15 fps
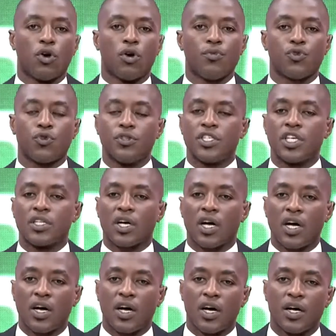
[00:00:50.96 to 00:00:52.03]
Forum se
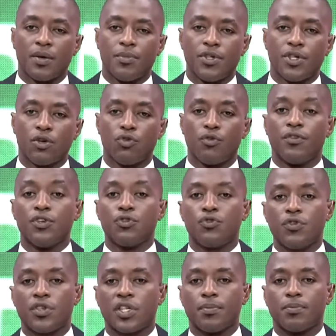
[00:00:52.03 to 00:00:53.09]
tiendra à Abidjan le
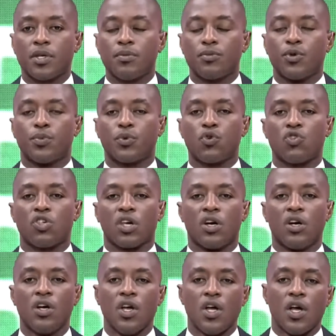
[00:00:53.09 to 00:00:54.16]
28 septembre
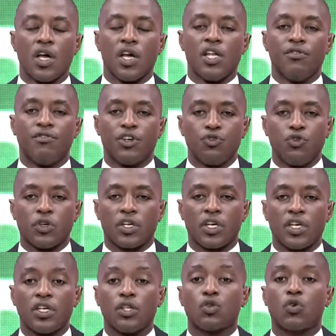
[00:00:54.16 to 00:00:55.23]
prochain et il va
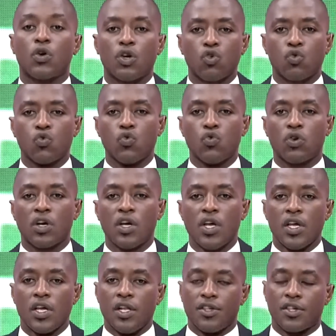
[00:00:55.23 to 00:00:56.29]
durer trois jours.
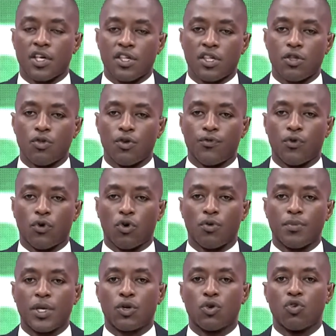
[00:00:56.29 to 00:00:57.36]
Il s'agit d'un
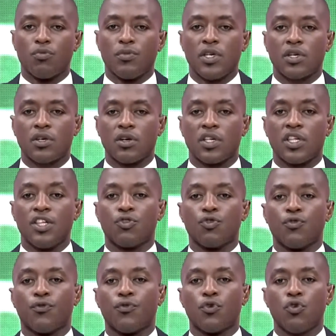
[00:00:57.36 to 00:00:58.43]
forum économique qui
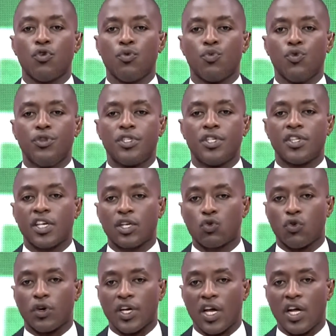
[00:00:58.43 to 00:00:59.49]
se veut
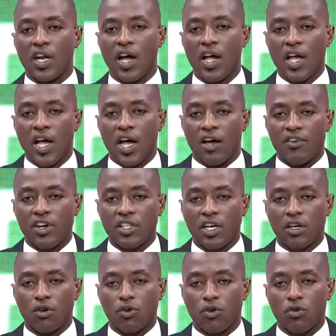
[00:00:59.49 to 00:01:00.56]
multisectoriel avec
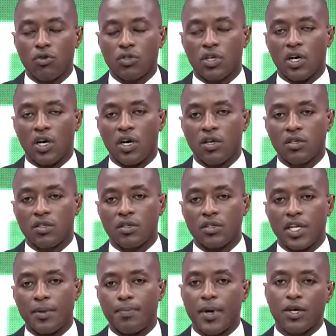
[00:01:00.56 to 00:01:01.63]
des rencontres
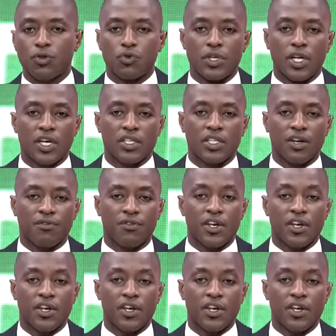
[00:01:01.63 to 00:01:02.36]
entre des partenaires